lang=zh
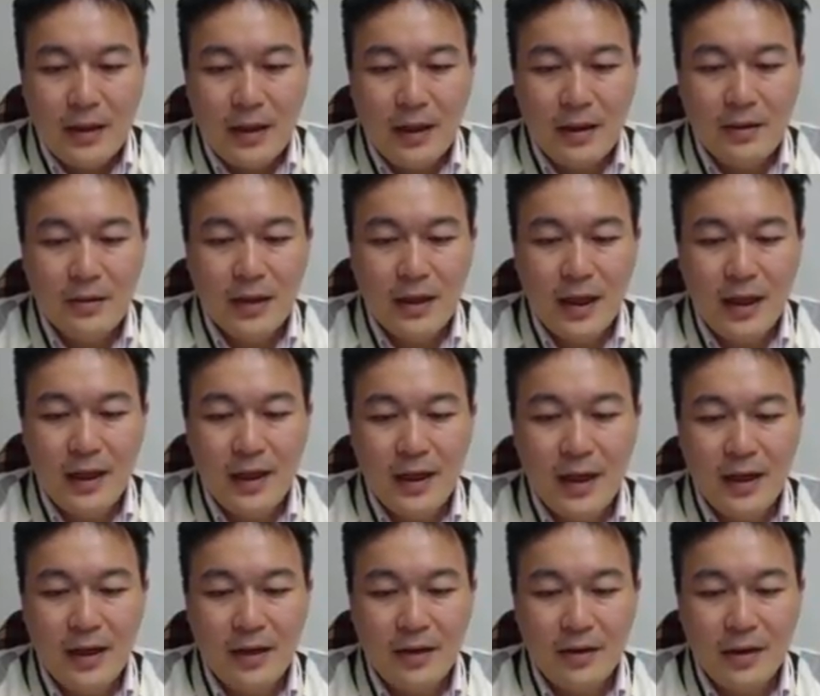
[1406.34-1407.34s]
然后 k
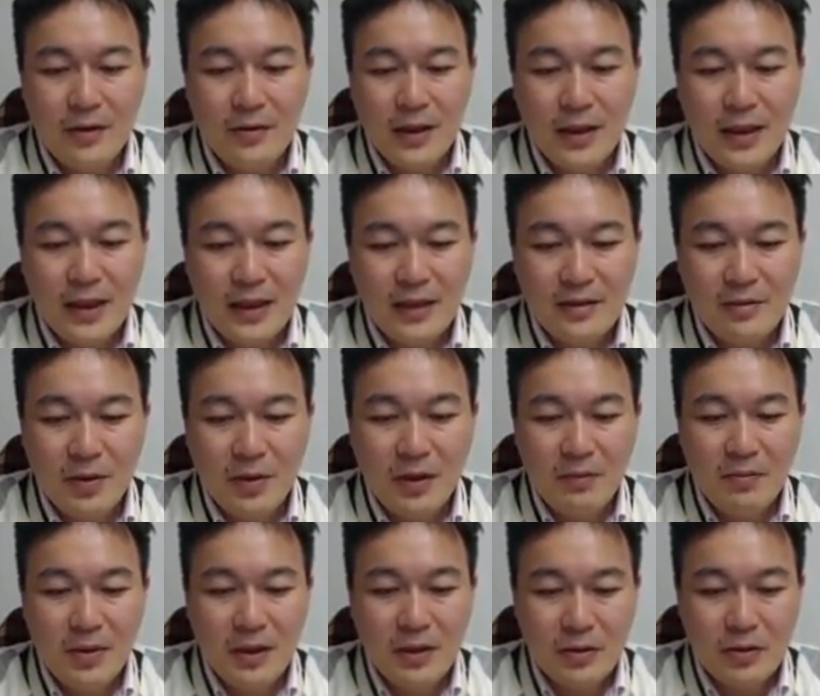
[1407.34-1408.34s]
l 因为它是
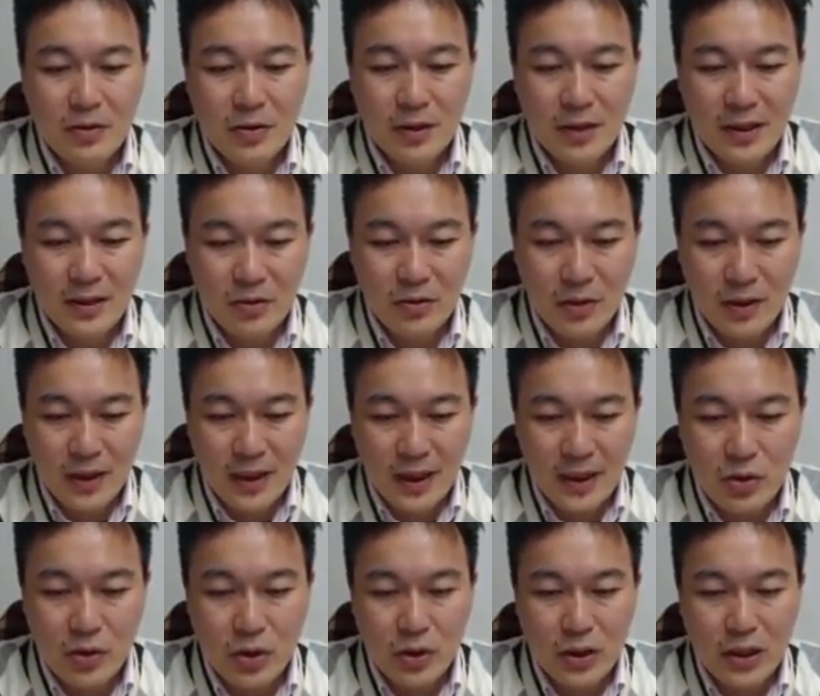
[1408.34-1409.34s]
并并的状态所以
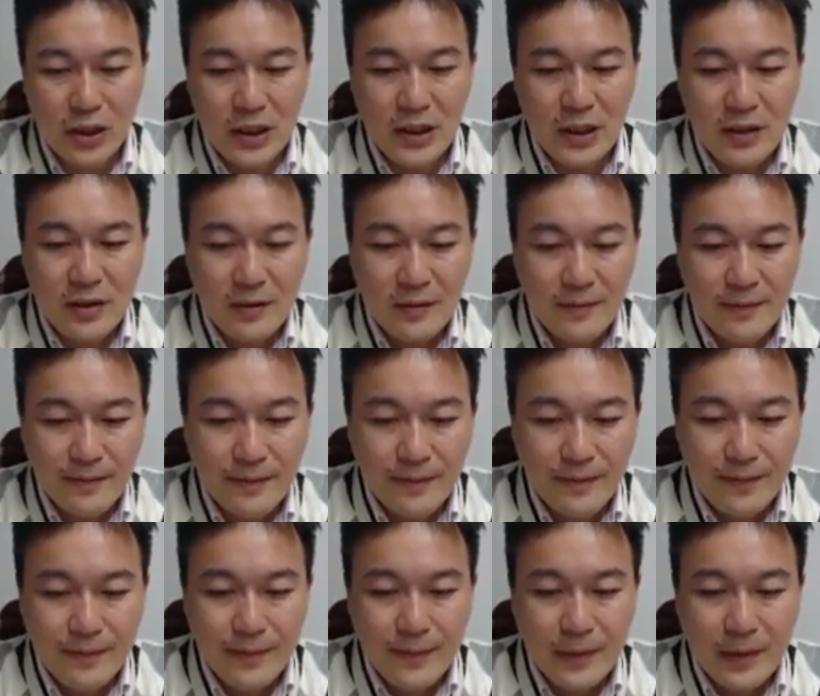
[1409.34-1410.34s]
k 是一
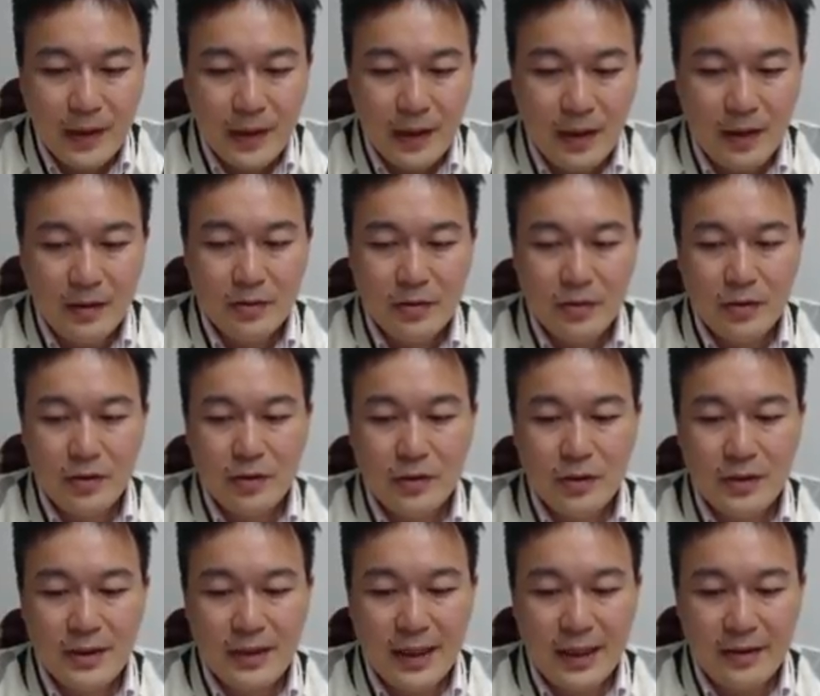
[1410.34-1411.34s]
好，所以
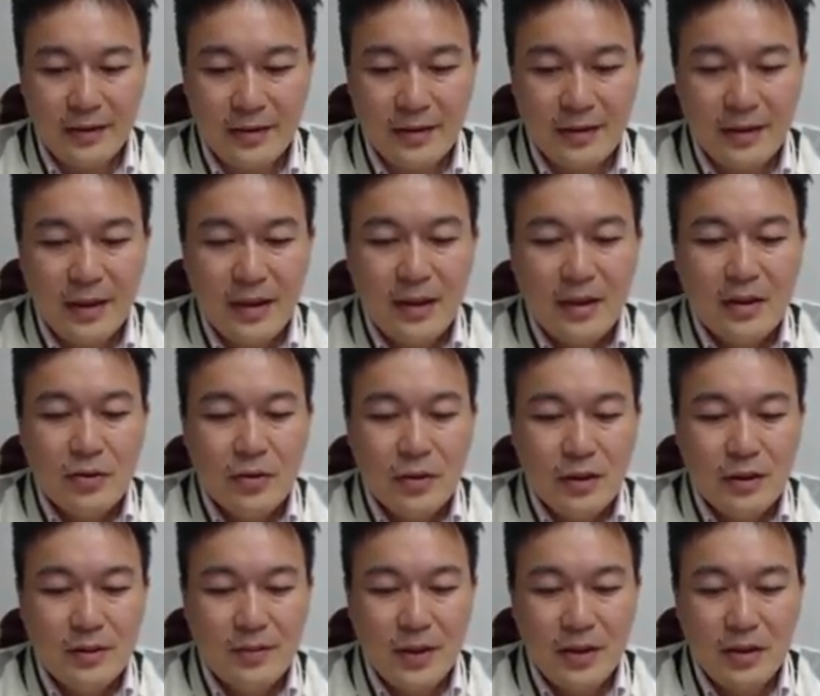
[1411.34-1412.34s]
就是这样子，
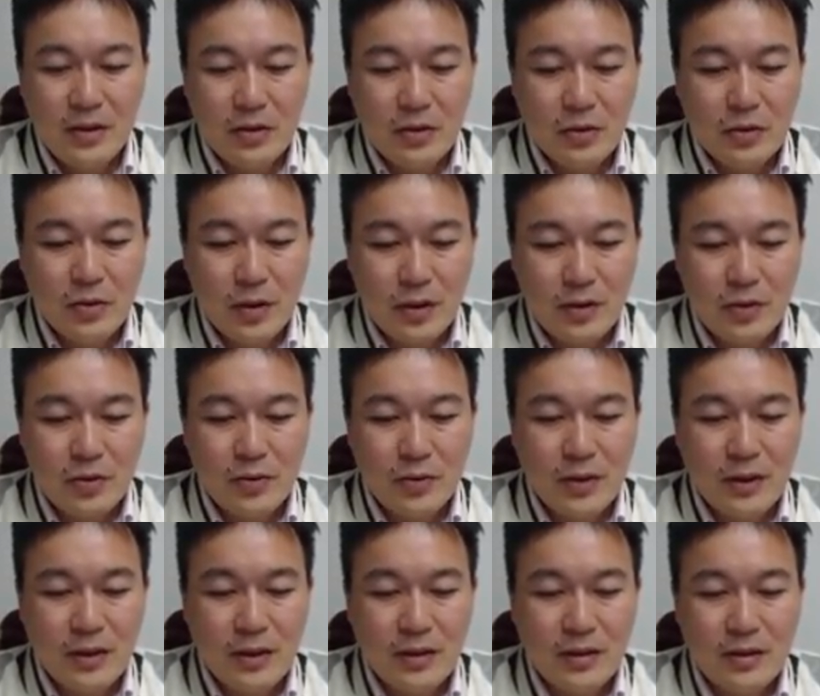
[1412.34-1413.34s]
所以这边你就算
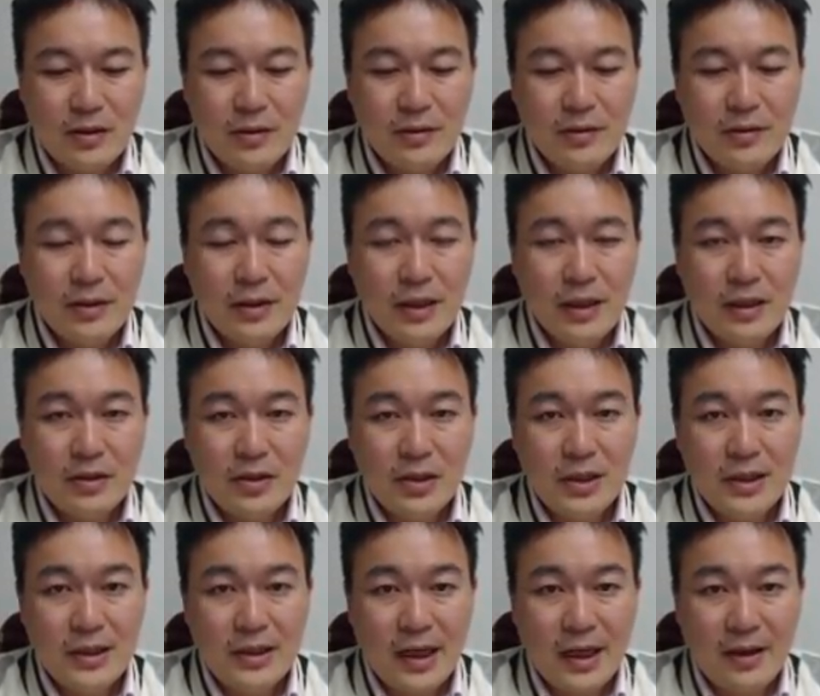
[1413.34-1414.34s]
出一个那个
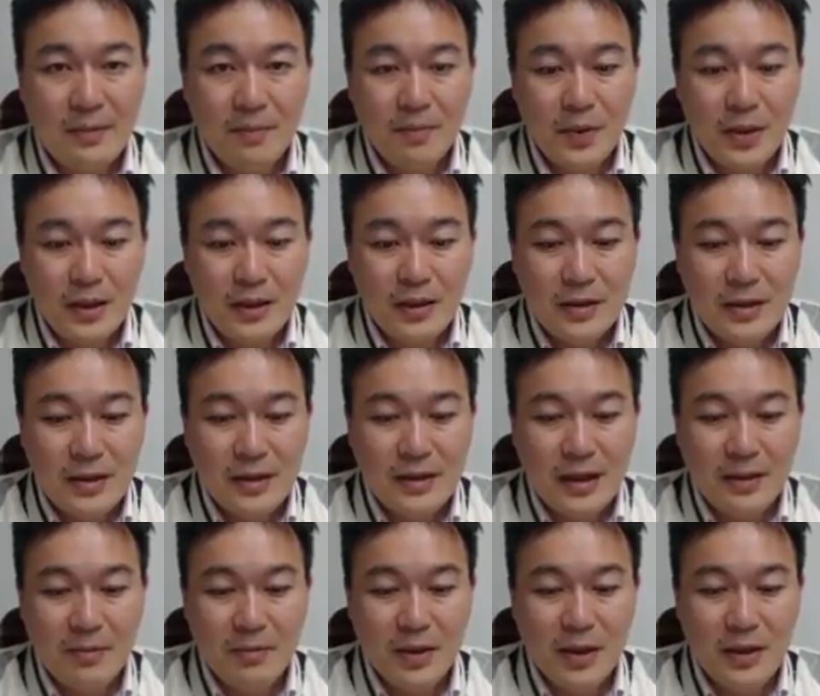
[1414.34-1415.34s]
细长比细
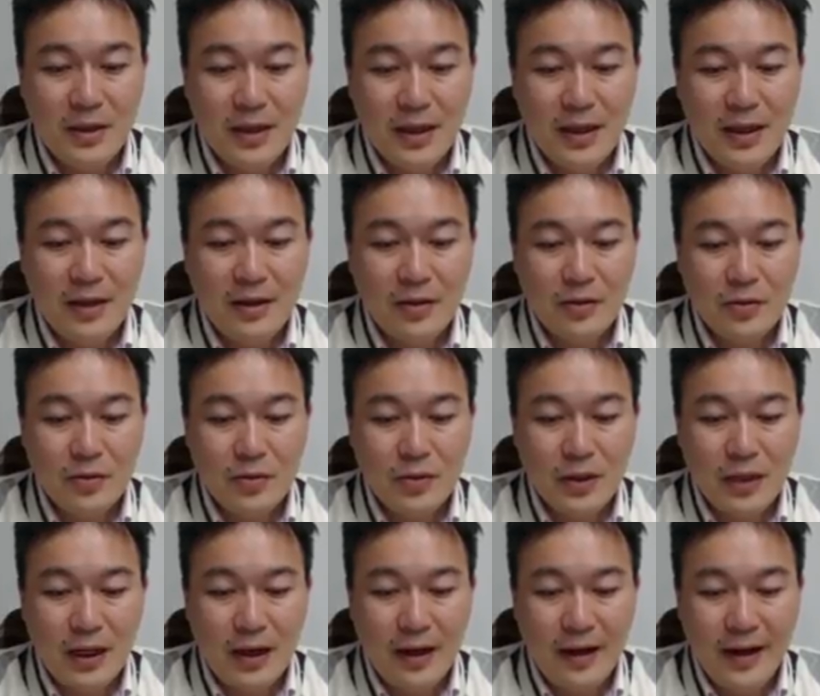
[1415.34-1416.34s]
长比 k l
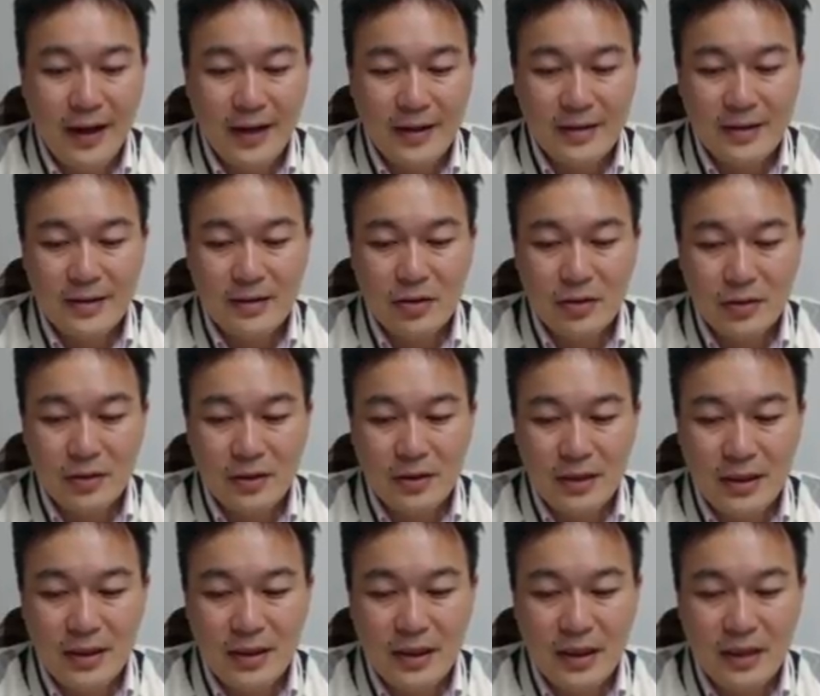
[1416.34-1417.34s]
除以 r x 就是
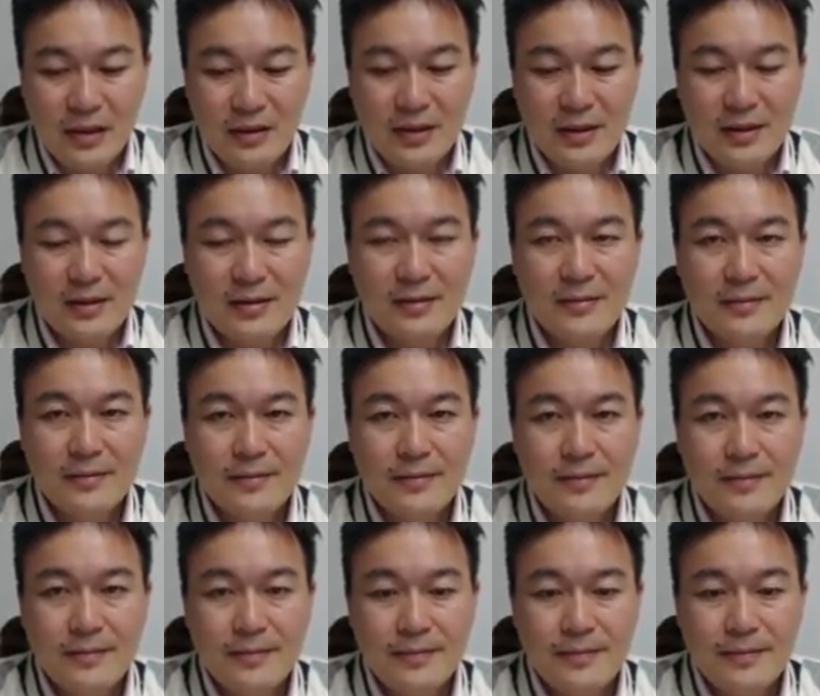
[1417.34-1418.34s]
一零四，
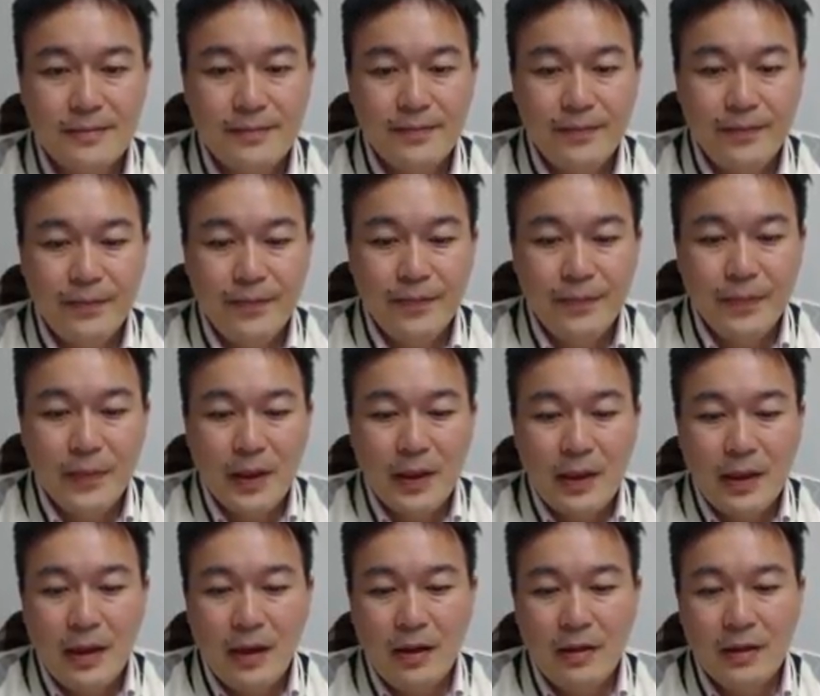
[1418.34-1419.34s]

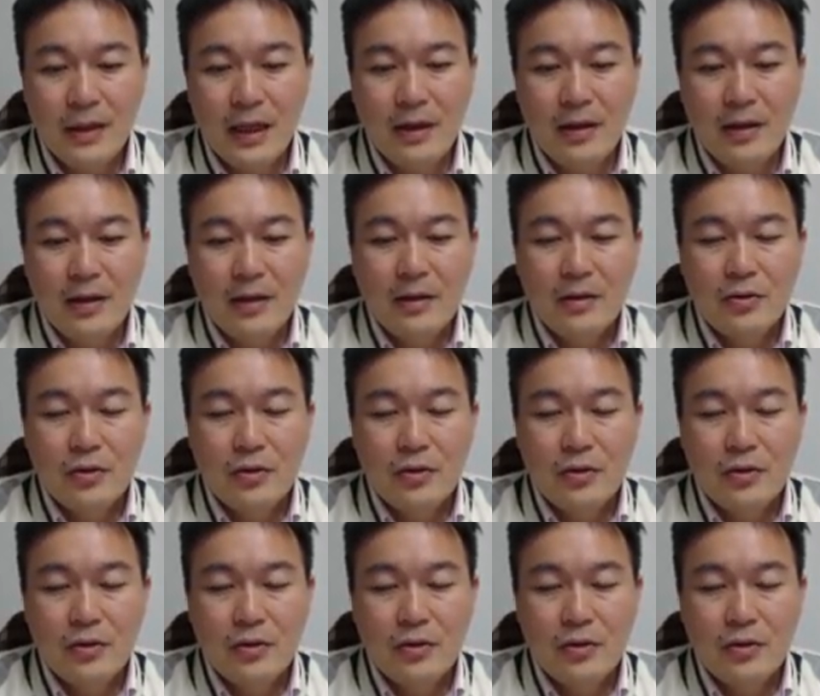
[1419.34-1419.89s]
好那。